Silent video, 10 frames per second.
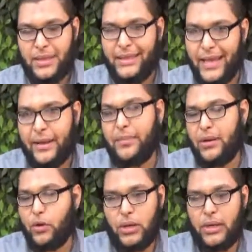الدعم
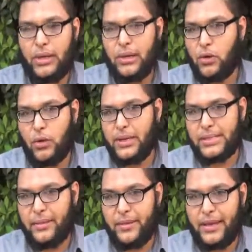لكل القوى
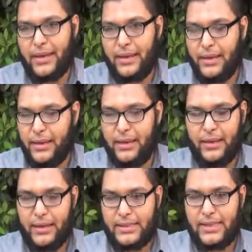الاسلاميه
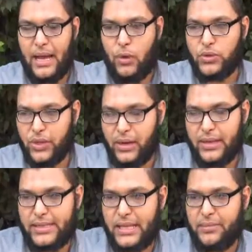اللي نازله او التيار
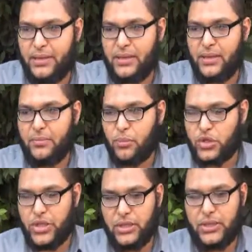الاسلامي
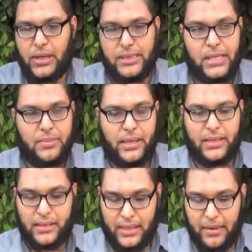مرشحين التيار الاسلامي
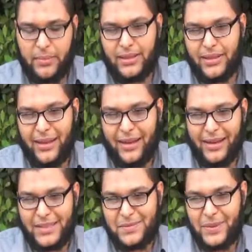يعني تعليماتنا
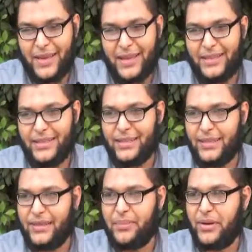الحزبيه يعني ان
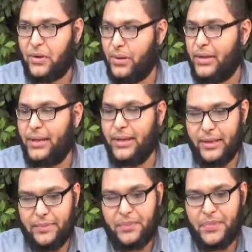يبقى
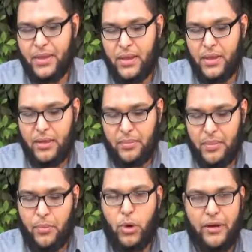كل
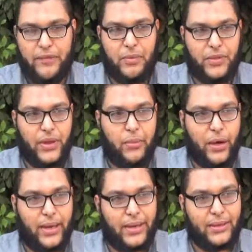مجموعه في منطقه
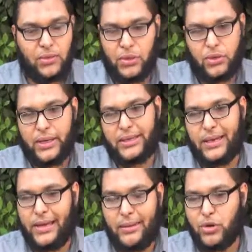معينه تؤيد
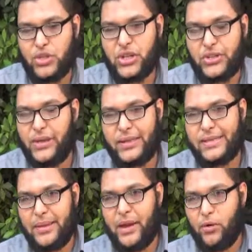اللي هي مرشح التيار
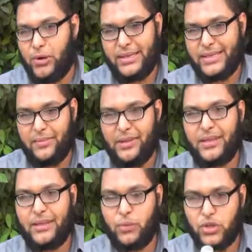الاسلامي او
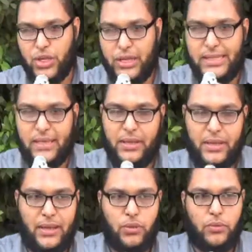الاسلاميين مرشحين
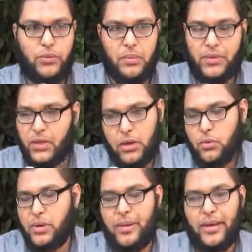الاسلاميين اللي عندهم في المنطقه
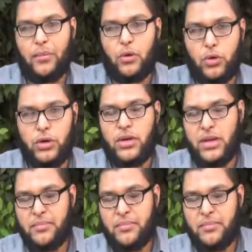ويبقى الموضوع